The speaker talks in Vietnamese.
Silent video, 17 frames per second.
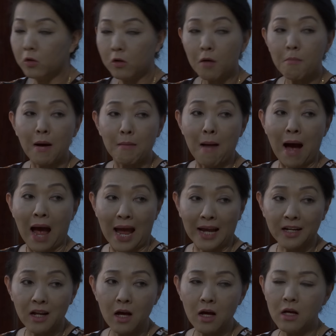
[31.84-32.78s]
tôi có bà
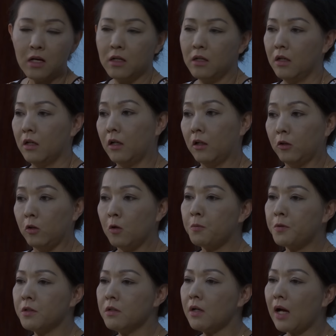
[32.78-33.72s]
bạn á.
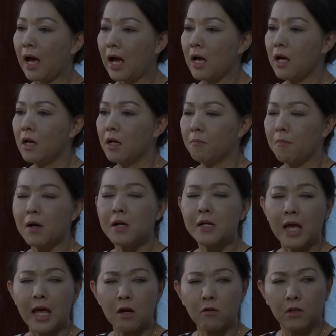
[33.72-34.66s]
Lúc trước hả,
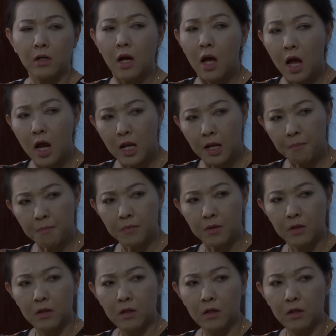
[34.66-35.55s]
bà nghèo ghê lắm,